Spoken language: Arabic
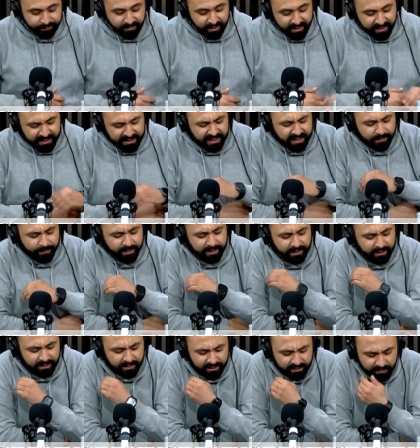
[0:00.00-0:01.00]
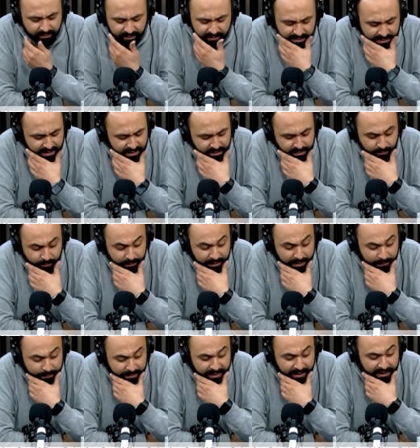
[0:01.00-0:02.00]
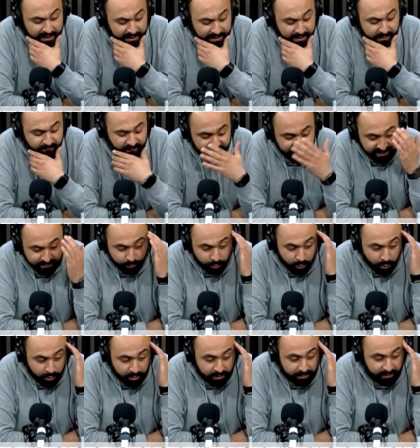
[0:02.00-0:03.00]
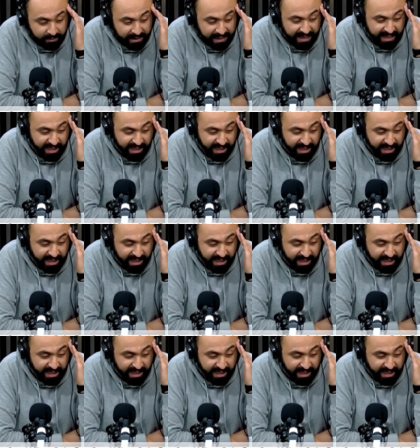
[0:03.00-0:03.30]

نقبل بابا على الفيسبوك على